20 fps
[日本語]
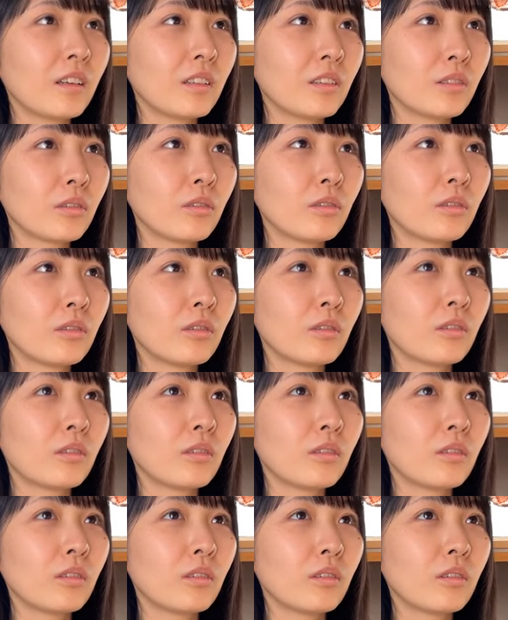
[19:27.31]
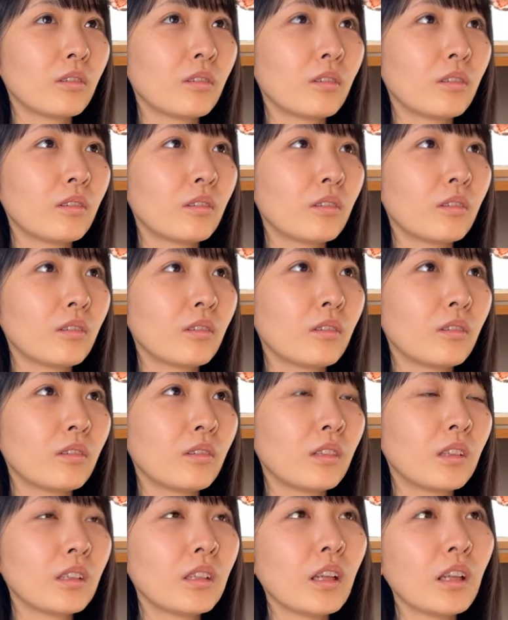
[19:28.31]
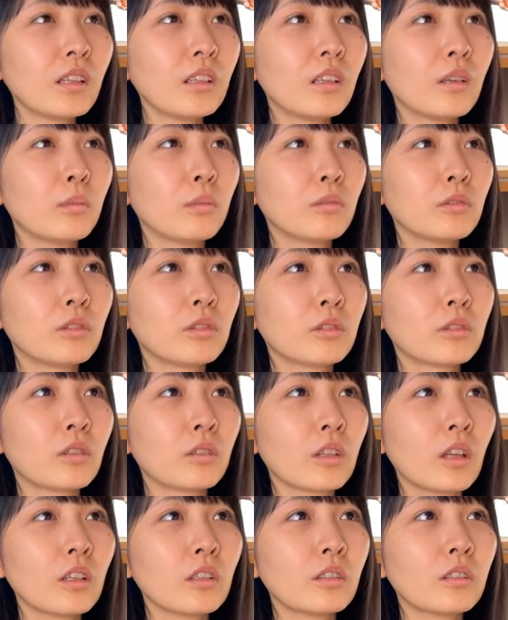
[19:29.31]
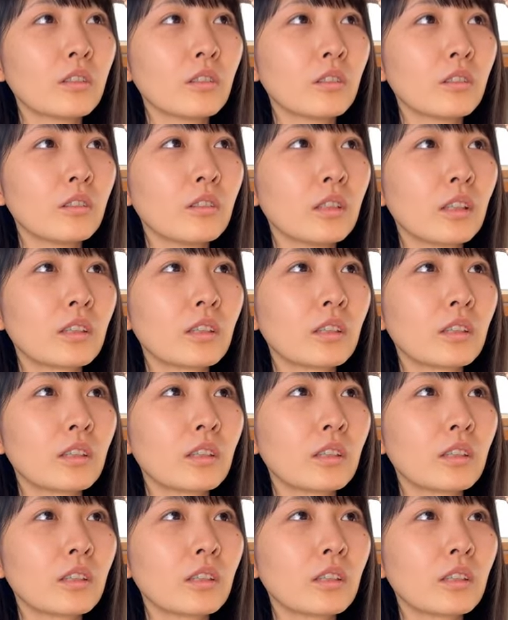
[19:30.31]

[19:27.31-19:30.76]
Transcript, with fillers: そうで何年もずっとタルト